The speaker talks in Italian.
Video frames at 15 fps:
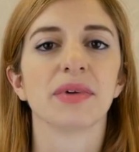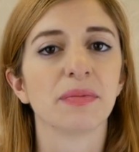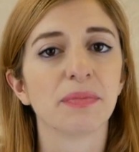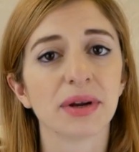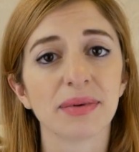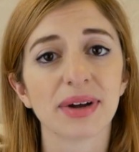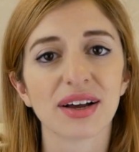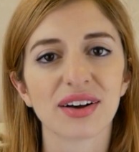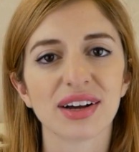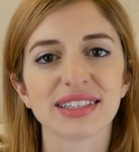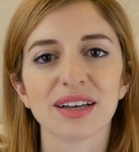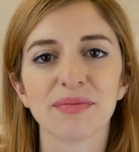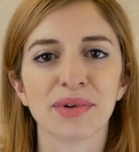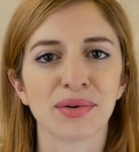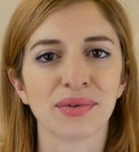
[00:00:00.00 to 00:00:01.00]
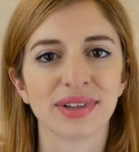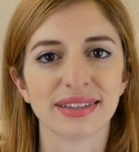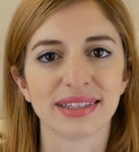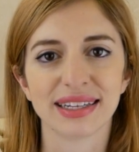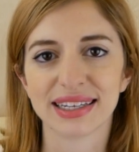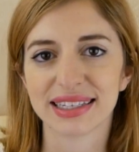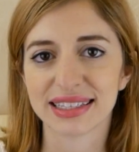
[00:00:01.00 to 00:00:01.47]
Per prima cosa, per
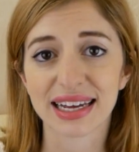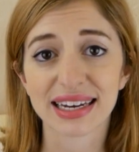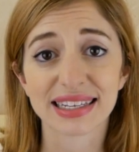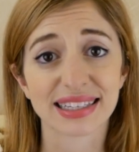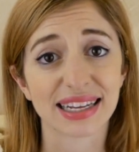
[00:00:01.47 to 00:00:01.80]
utilizzare